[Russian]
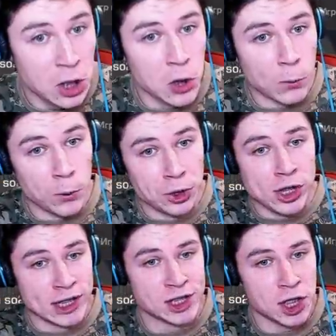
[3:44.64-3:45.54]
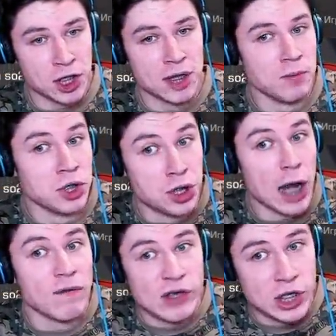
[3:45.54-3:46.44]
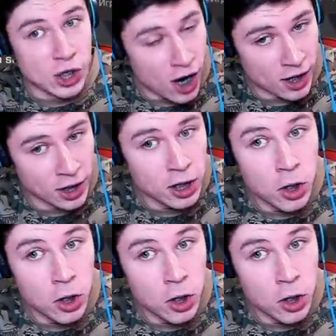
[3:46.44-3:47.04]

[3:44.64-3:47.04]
Вот это солидно. Медаль ветерана.